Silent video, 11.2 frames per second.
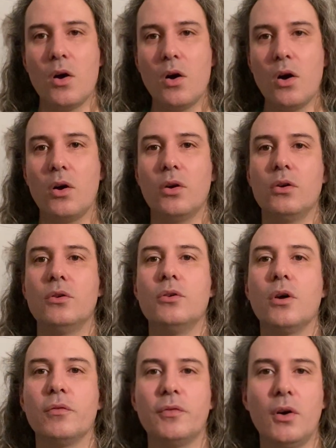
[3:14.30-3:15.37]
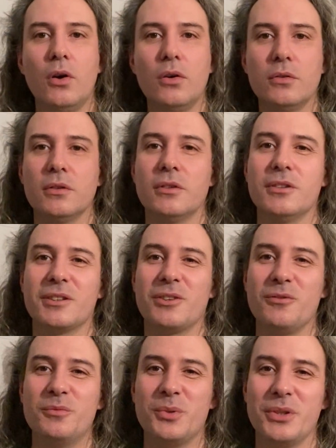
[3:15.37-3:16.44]
Or, l'enfant,
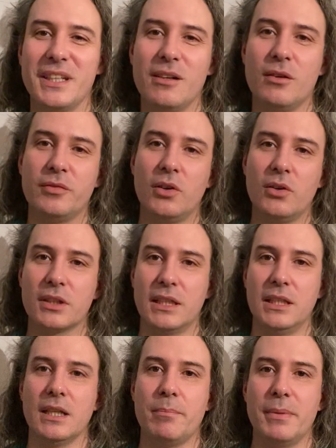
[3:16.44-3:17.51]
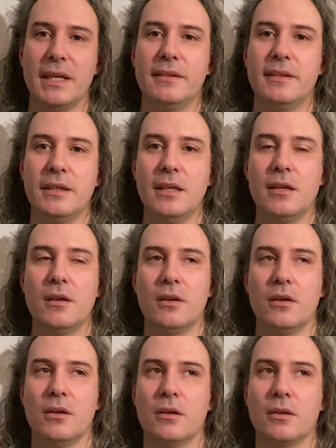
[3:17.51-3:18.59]
quand vous prenez l'enfant qui n'a pas été,
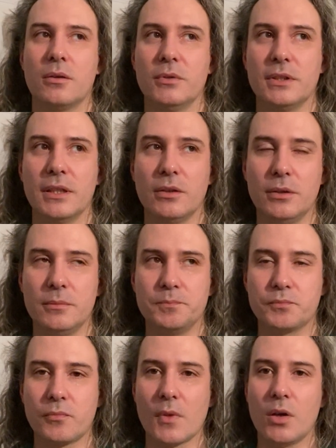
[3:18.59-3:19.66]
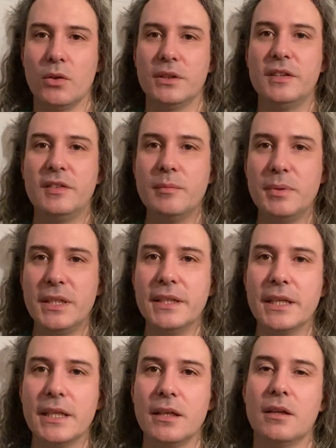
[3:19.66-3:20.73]
comment dire,
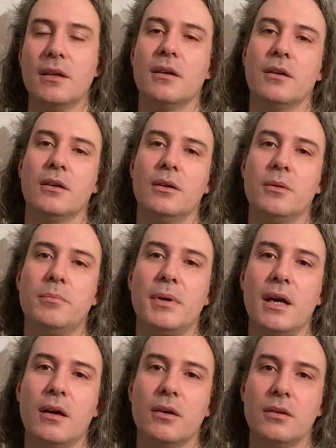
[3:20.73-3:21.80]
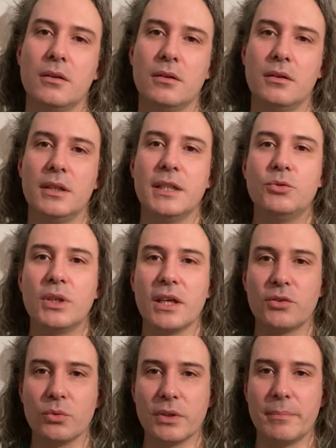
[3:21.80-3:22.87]
discipliné, euh, par euh,
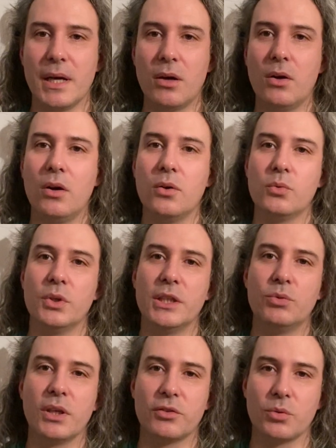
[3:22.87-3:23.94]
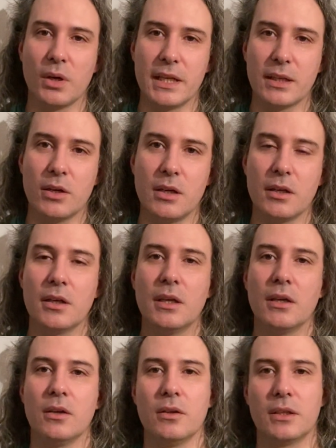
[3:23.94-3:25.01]
l'éducation des parents ou l'éducation à l'école,
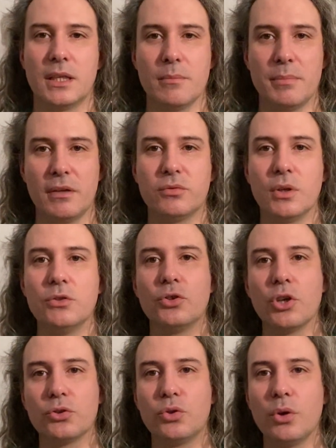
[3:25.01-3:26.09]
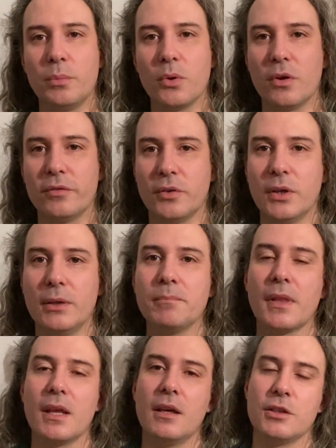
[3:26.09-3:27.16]
euh, qui est parfois une torture pour l'enfant. Hein.
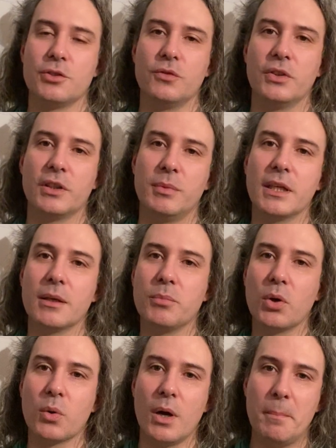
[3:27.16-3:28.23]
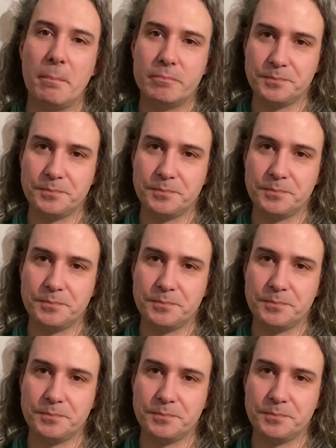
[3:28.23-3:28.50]
Je vais vous expliquer pourquoi.